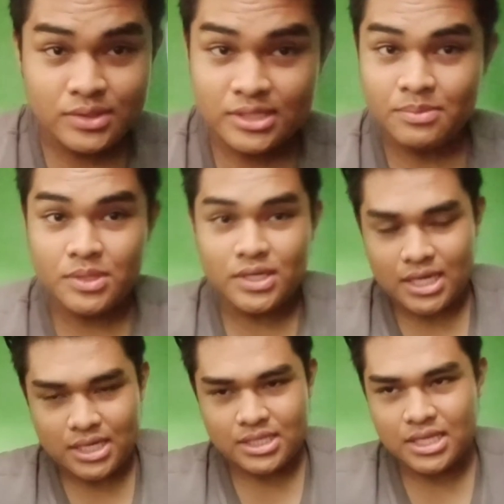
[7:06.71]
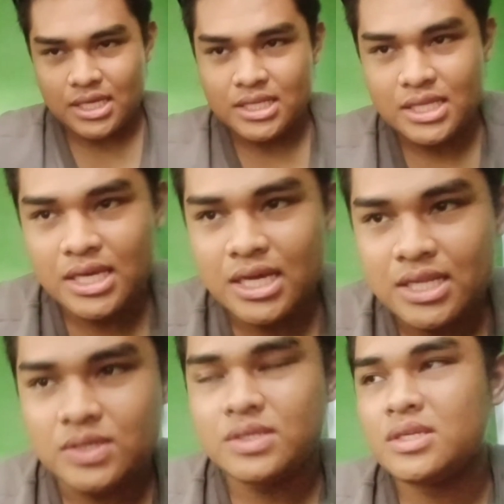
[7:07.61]
Concepcion na, ah, hindi, hindi
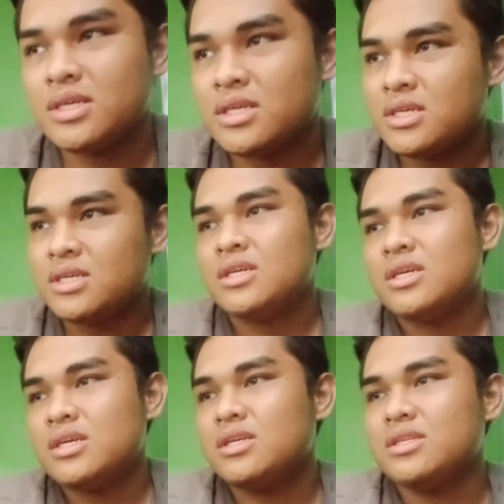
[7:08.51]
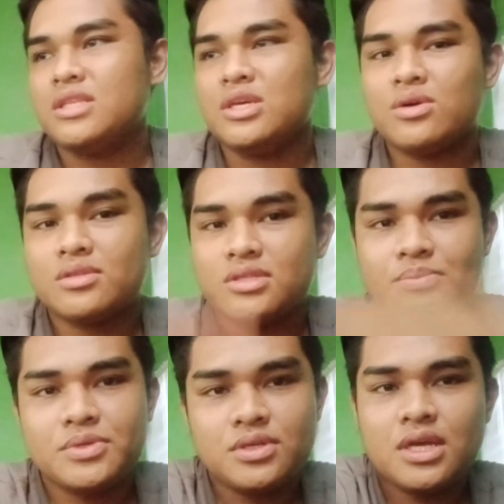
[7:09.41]
ano, hindi yung
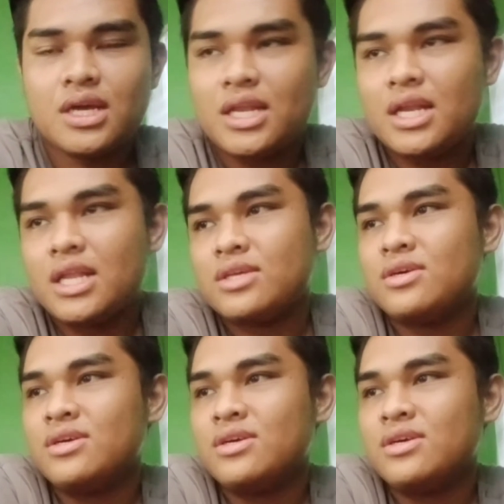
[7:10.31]
Concepcion na kilala niya.